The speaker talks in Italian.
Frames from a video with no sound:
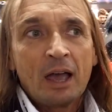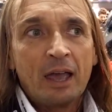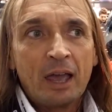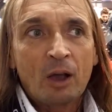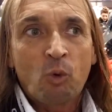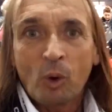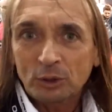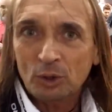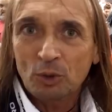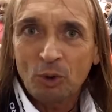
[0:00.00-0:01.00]
Eh,
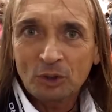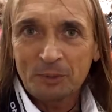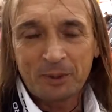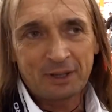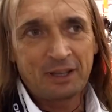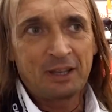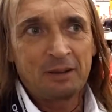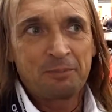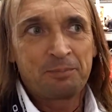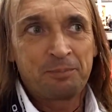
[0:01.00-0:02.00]
quattro ruote
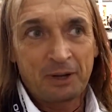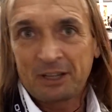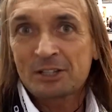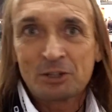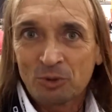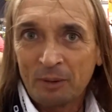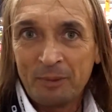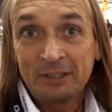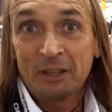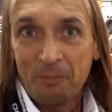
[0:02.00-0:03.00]
perché? Perché
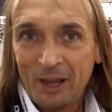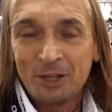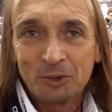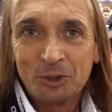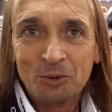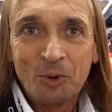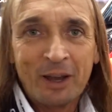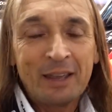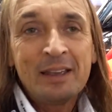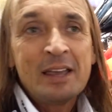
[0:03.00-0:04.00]
sicuramente è meglio di
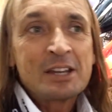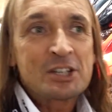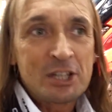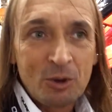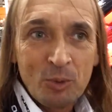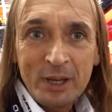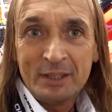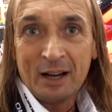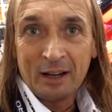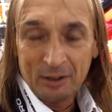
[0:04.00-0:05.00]
due, si
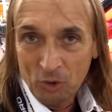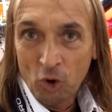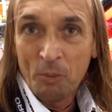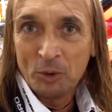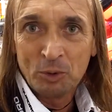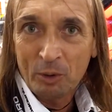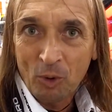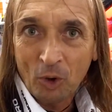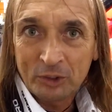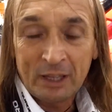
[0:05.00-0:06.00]
guida come in due
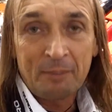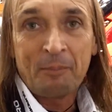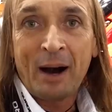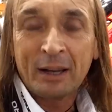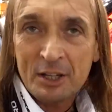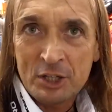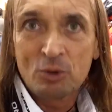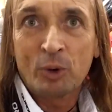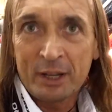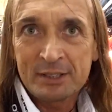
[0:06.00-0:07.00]
ruote ma ha la
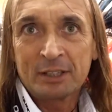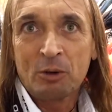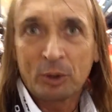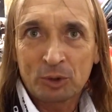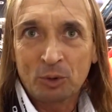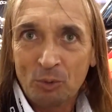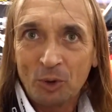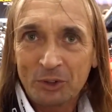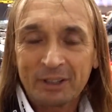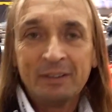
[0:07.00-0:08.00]
sicurezza di quattro
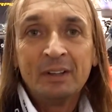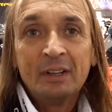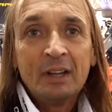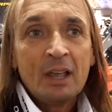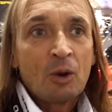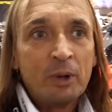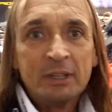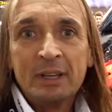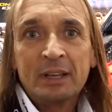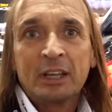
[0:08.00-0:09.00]
ruote
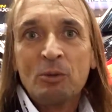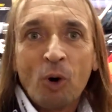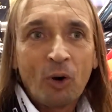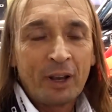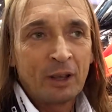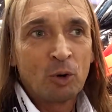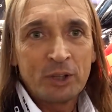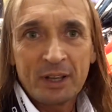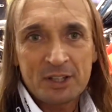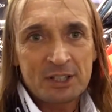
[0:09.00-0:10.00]
quindi chi vuole
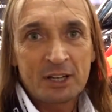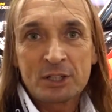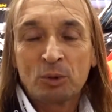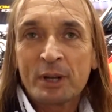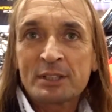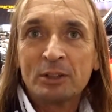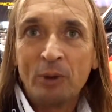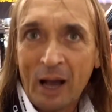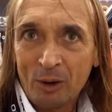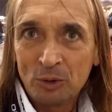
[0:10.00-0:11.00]
godersi la sicurezza di
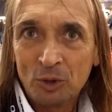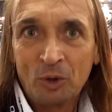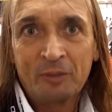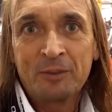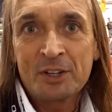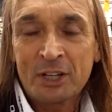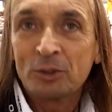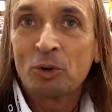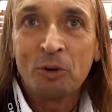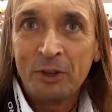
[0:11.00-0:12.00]
un'auto
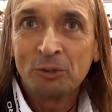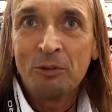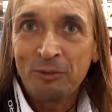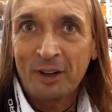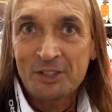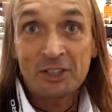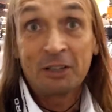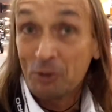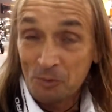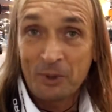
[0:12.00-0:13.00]
viaggiando col vento in faccia
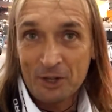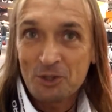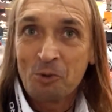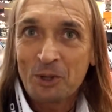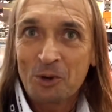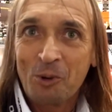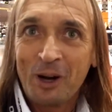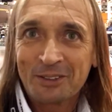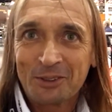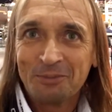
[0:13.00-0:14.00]
deve comprarsi un
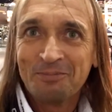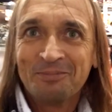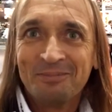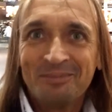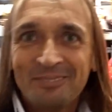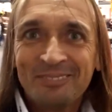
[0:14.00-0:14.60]
4x4.